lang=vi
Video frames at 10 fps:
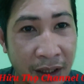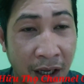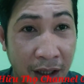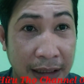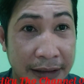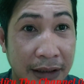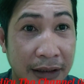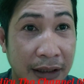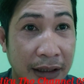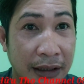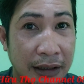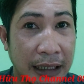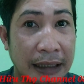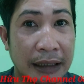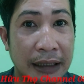hoặc là những
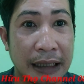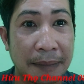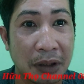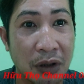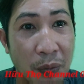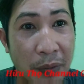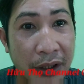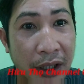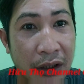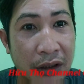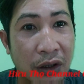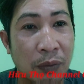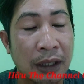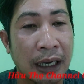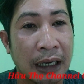uh, anh thám tử cung mình á
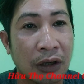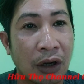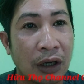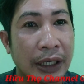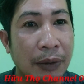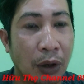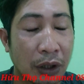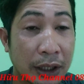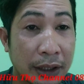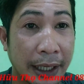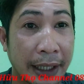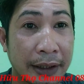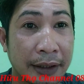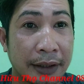cũng là có kêu gọi từ thiện